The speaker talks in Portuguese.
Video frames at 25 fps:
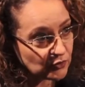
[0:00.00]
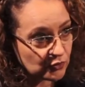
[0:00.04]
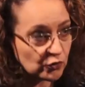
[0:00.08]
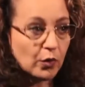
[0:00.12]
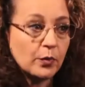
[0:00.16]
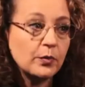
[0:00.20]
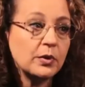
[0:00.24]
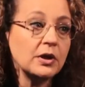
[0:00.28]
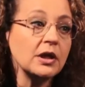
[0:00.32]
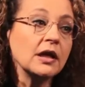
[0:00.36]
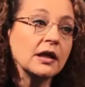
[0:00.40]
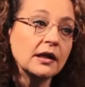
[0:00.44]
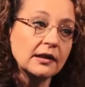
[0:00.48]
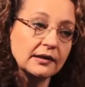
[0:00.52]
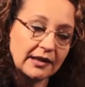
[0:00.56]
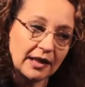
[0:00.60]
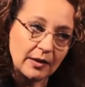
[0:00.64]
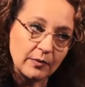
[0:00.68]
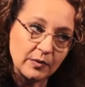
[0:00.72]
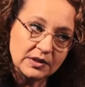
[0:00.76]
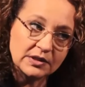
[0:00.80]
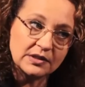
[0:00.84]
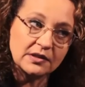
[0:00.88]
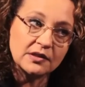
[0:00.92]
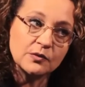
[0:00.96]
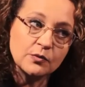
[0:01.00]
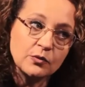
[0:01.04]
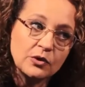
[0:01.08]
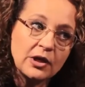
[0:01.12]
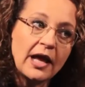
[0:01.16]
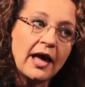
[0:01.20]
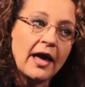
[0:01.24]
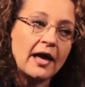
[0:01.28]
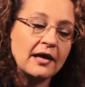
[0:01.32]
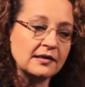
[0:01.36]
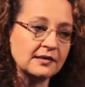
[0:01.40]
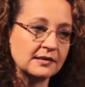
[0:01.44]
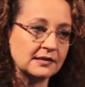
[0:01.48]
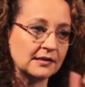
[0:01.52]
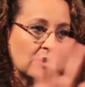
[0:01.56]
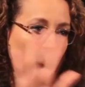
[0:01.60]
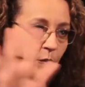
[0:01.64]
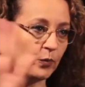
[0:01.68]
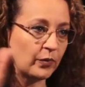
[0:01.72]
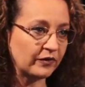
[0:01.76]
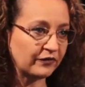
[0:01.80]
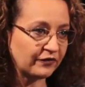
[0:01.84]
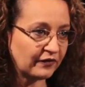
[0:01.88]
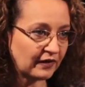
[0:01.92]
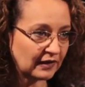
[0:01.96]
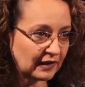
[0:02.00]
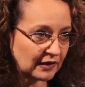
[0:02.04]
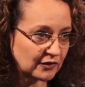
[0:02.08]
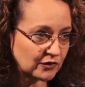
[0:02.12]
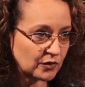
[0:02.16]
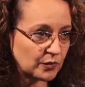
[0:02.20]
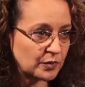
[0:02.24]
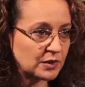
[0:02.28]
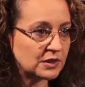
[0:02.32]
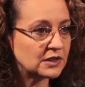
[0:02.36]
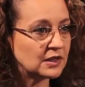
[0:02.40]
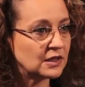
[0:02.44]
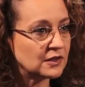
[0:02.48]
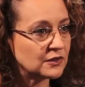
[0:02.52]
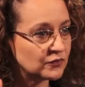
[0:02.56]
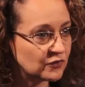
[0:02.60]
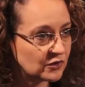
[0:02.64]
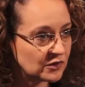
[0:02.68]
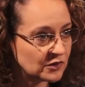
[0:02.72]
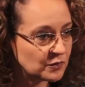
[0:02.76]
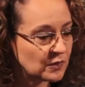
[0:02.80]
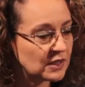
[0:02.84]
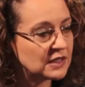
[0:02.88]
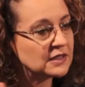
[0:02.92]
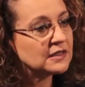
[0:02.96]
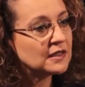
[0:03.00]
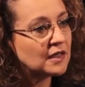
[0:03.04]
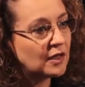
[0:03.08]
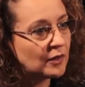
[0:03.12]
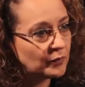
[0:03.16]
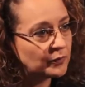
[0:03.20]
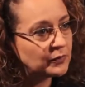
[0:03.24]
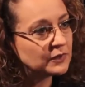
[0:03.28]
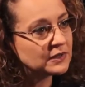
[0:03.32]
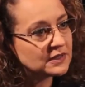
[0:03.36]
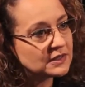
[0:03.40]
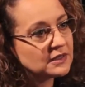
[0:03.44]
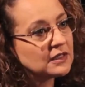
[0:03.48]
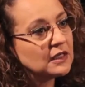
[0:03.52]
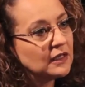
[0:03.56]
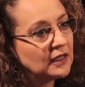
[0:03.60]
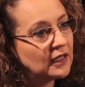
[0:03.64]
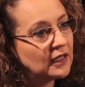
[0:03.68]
sobre temas das mulheres, não para falar sobre as questões mais amplas.